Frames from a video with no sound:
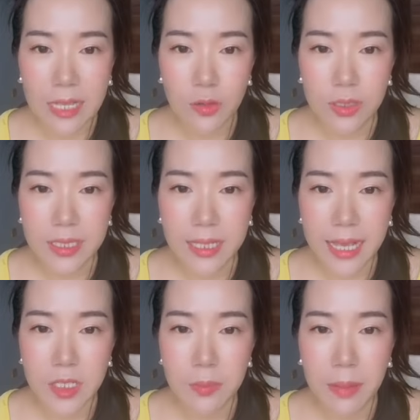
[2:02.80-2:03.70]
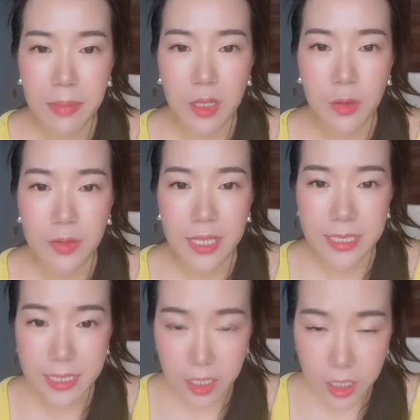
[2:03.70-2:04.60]
他就已经开始慢慢的有
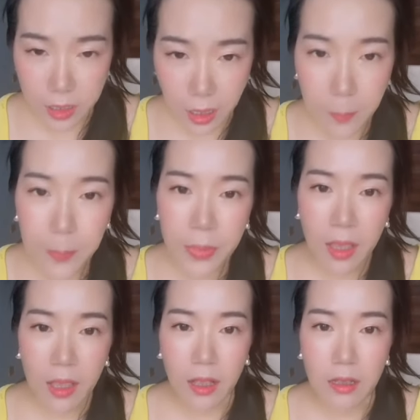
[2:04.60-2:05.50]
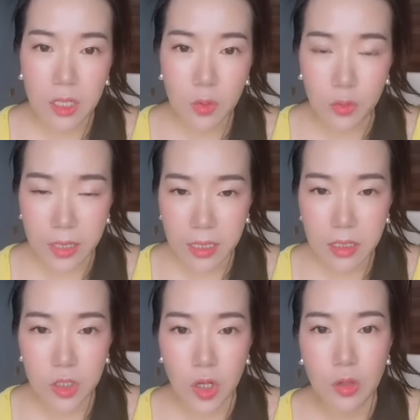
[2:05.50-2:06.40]
点精神了。呃，第五天
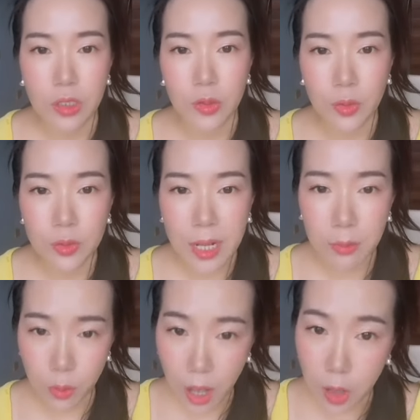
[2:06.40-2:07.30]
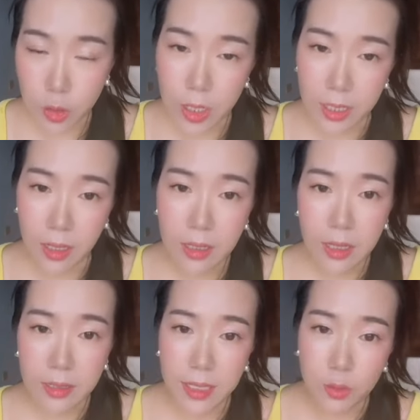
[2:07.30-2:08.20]
的时候呢，就差不多好转了。
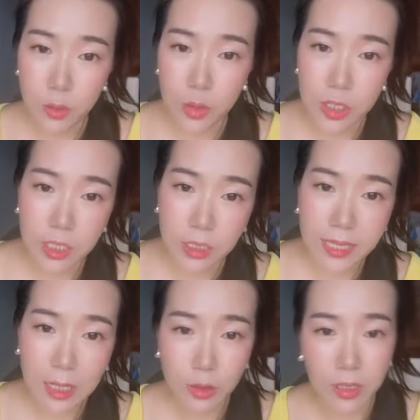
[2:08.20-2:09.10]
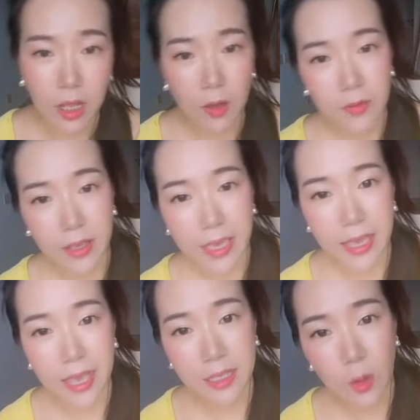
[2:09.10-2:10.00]
那如果是大壮的老粉，可
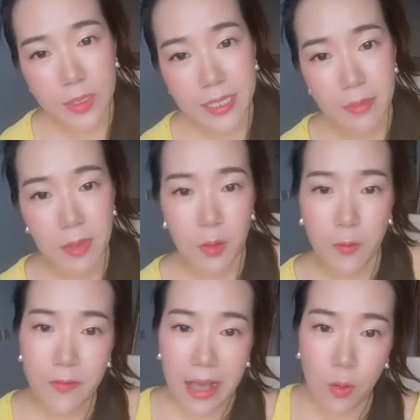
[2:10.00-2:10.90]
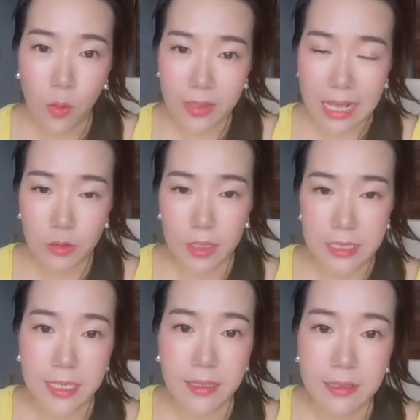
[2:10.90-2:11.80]
以看到我前面有发过大壮
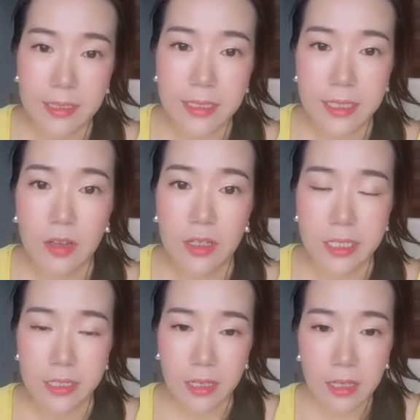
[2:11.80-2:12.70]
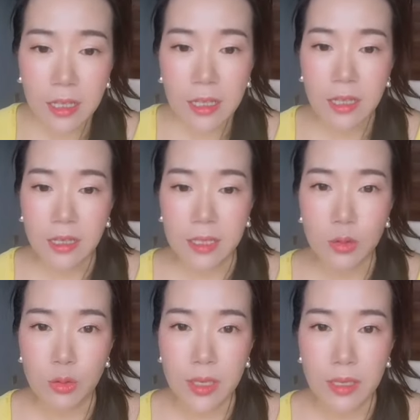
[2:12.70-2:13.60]
以前得细小的这个。那
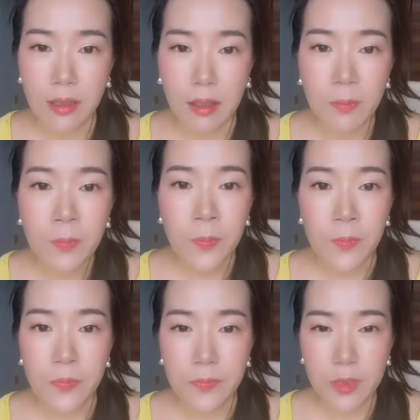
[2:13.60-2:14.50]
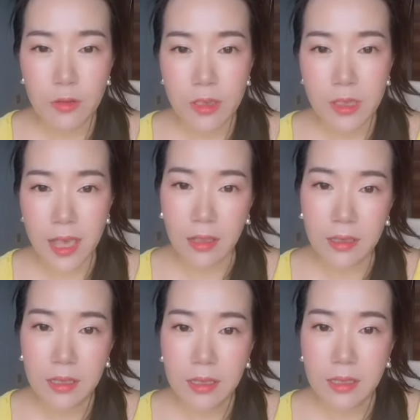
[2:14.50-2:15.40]
所以呢，嗯，就是想
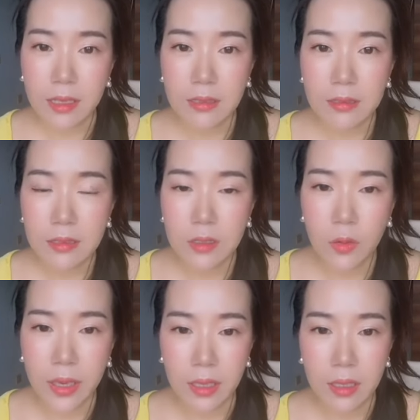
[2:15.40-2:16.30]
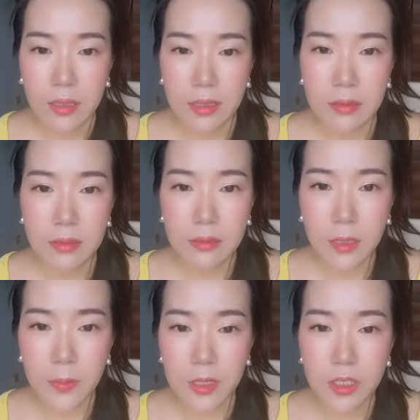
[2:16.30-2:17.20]
跟各位，
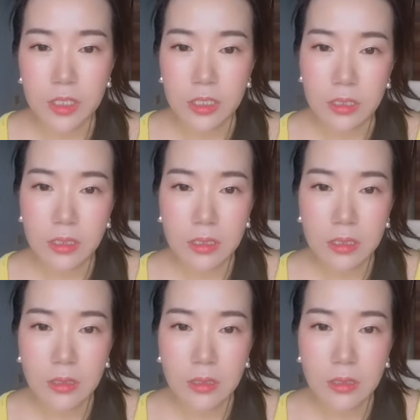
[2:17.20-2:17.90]
特别是